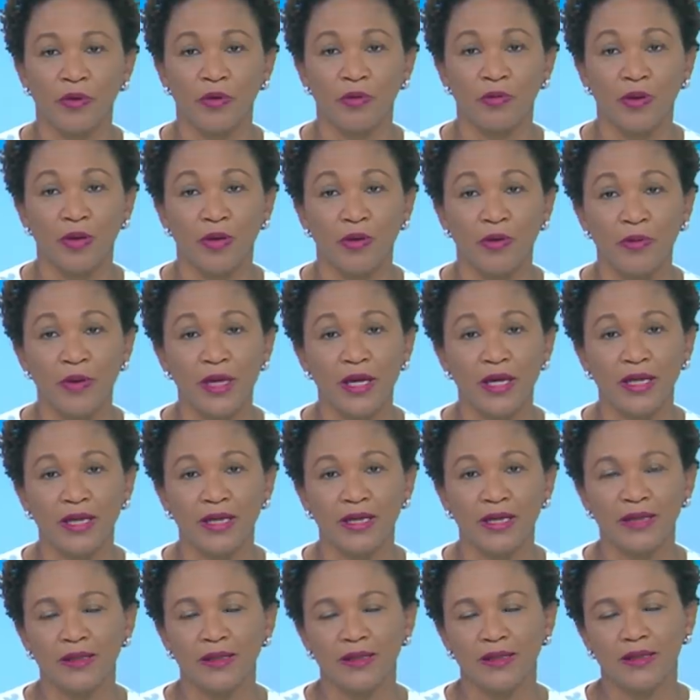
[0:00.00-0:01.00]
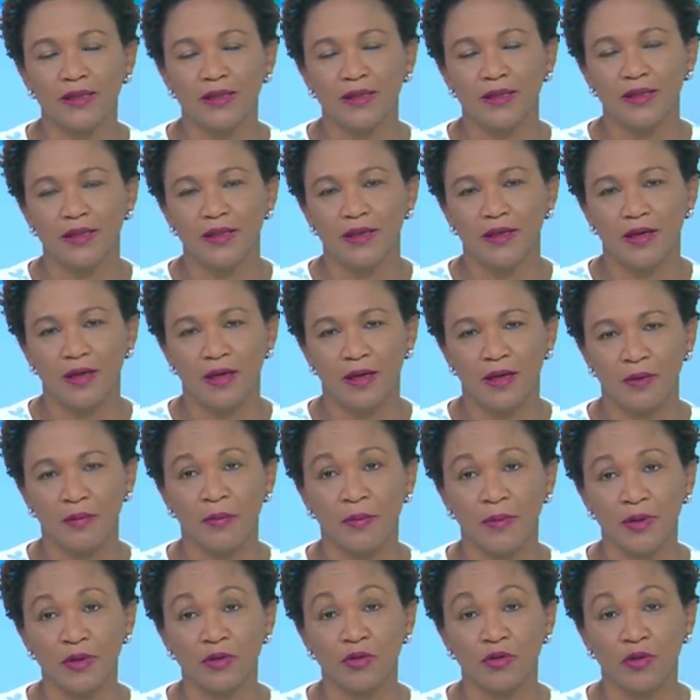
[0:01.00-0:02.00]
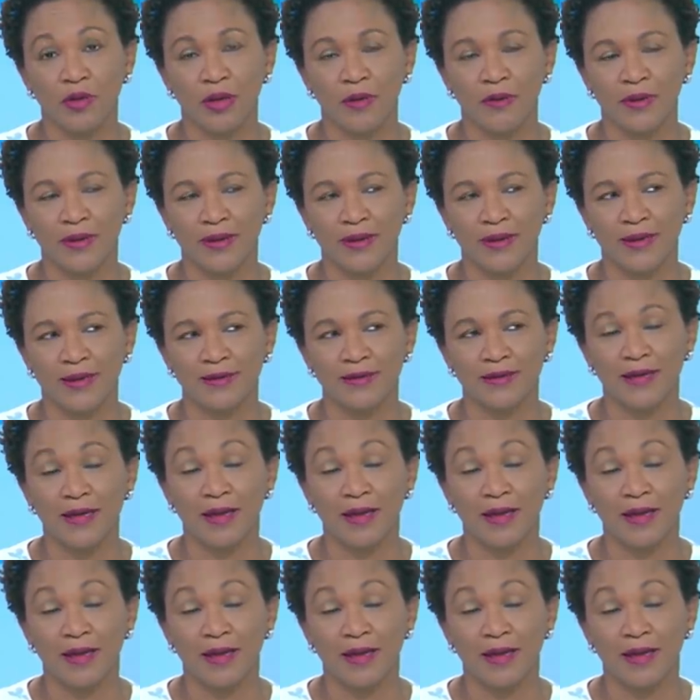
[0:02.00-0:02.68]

luego viene el momento de la verdad.